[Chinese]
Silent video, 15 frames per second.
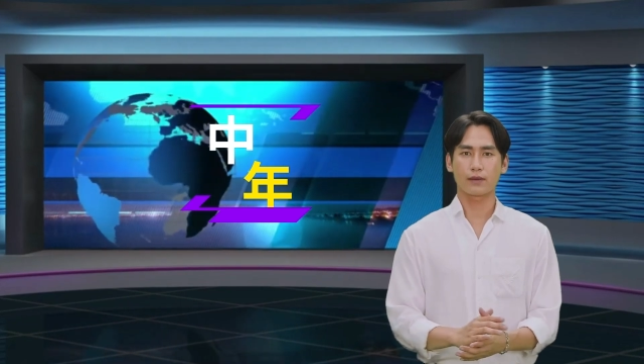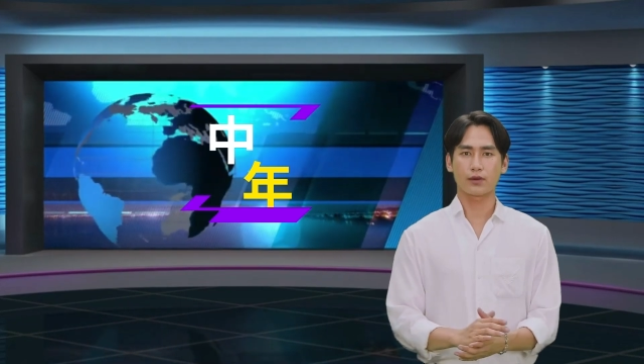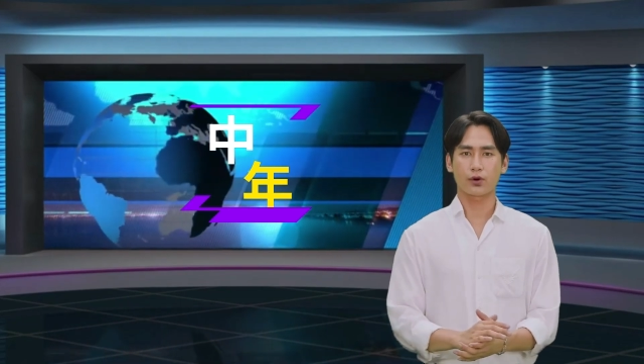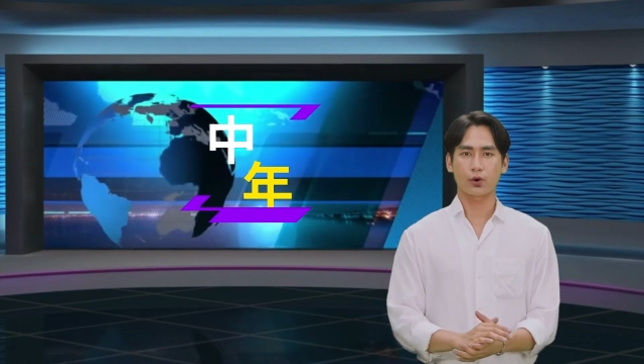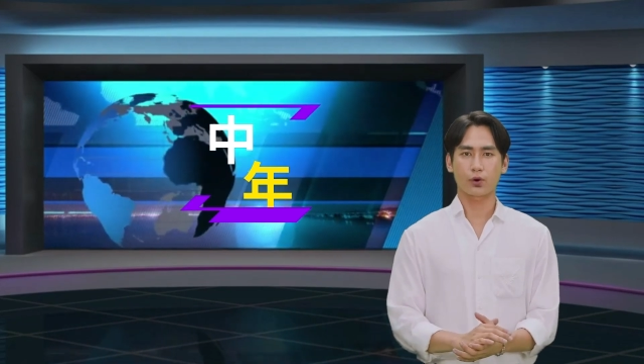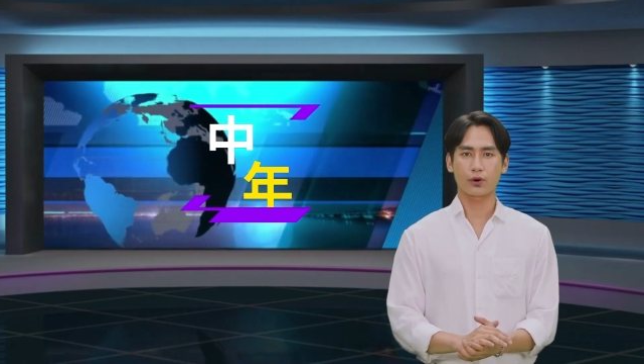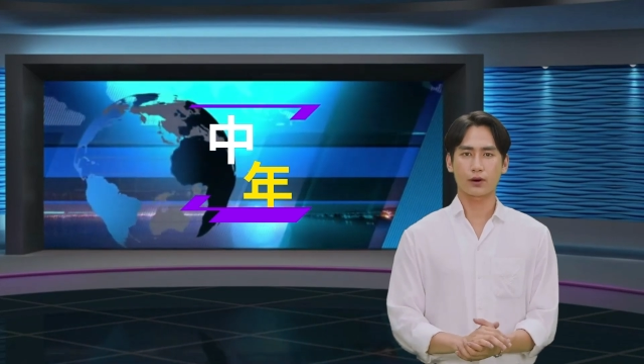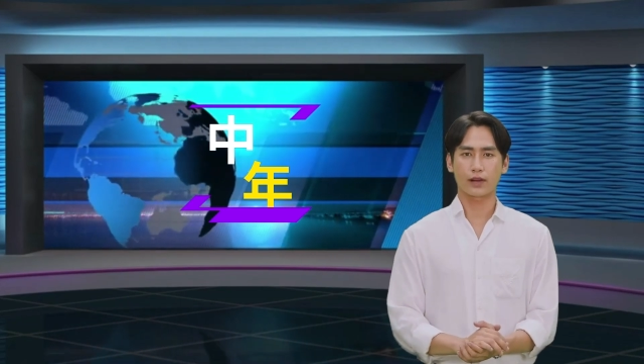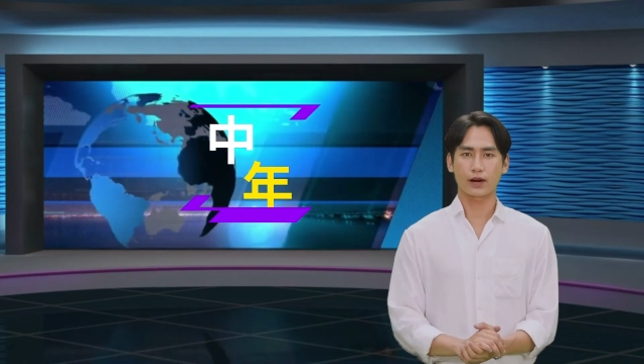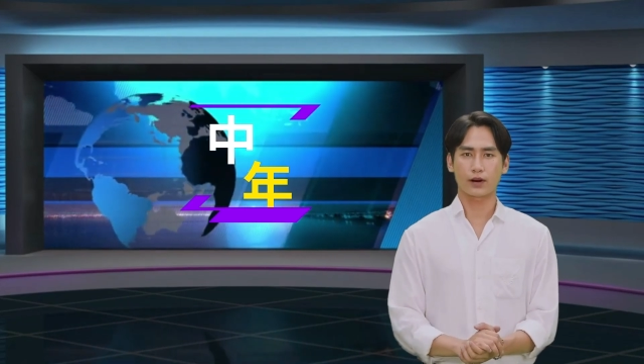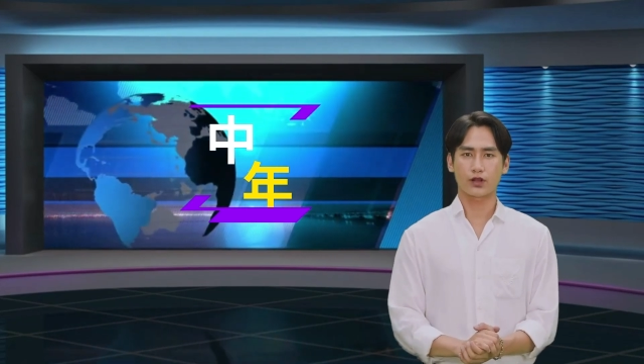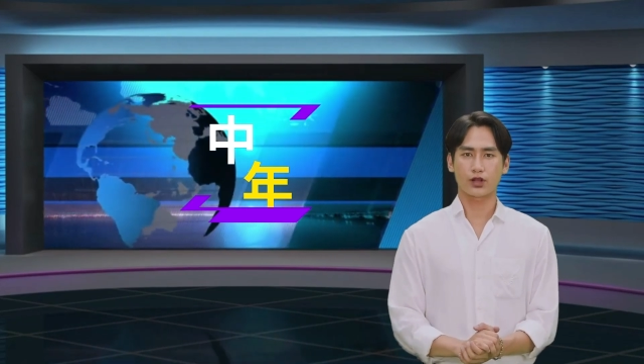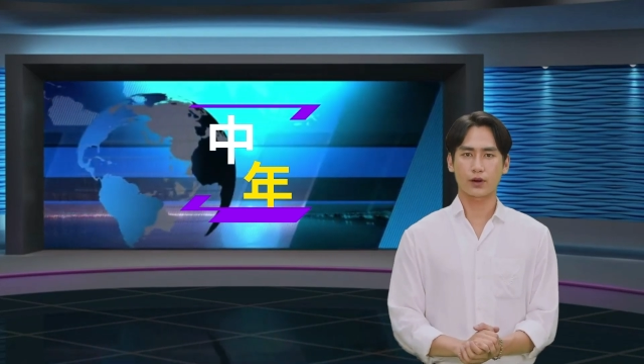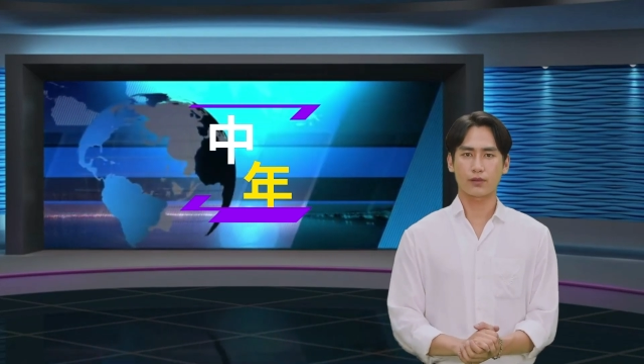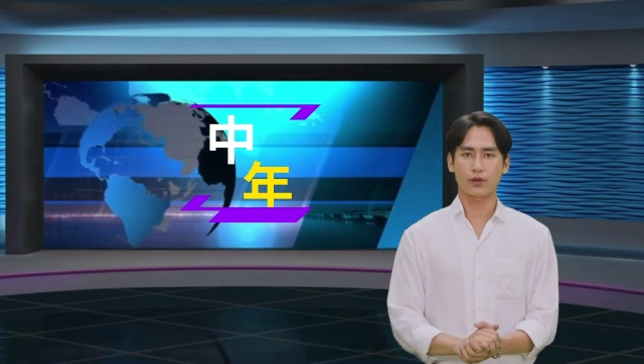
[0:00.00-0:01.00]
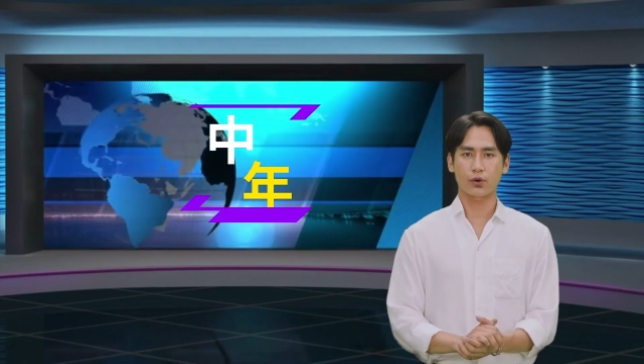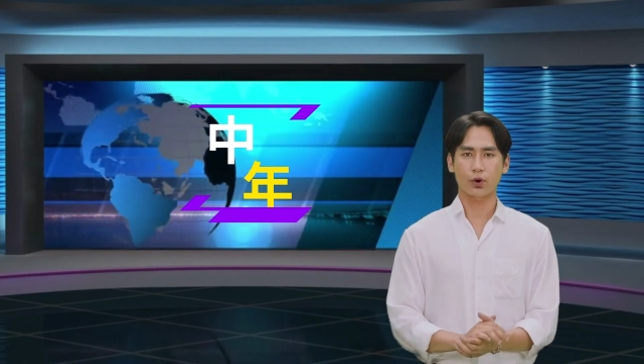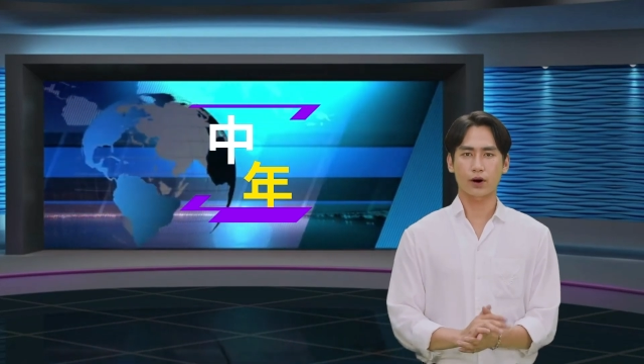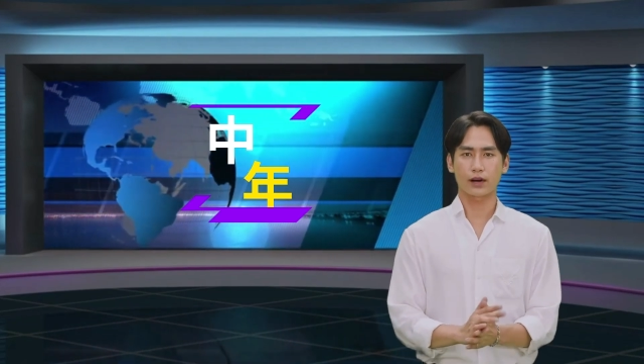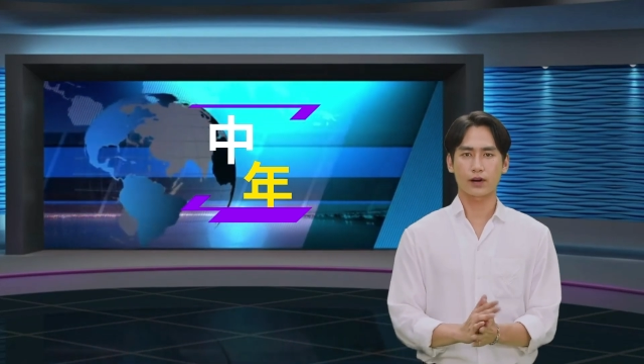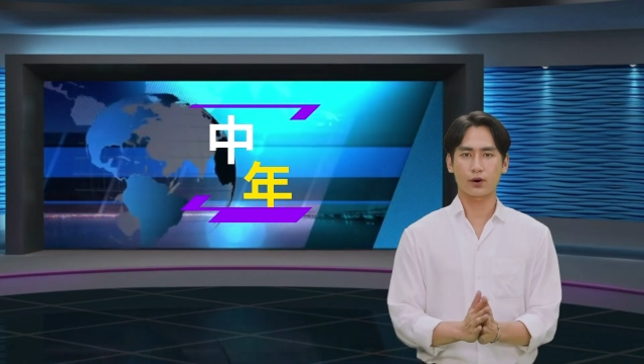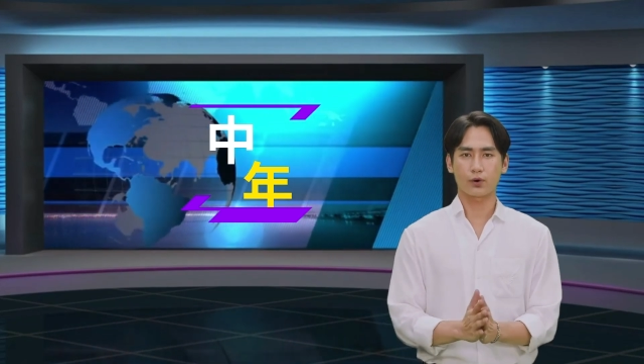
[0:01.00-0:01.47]
祝您生
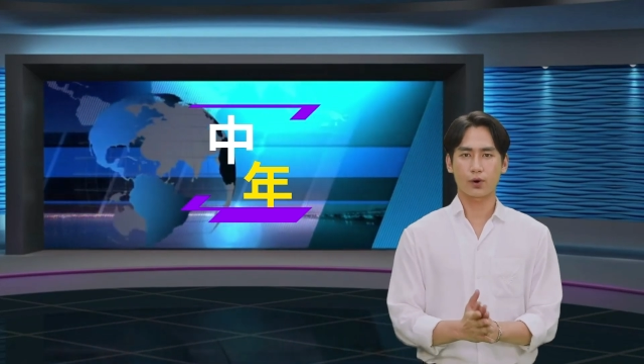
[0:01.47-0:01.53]
活愉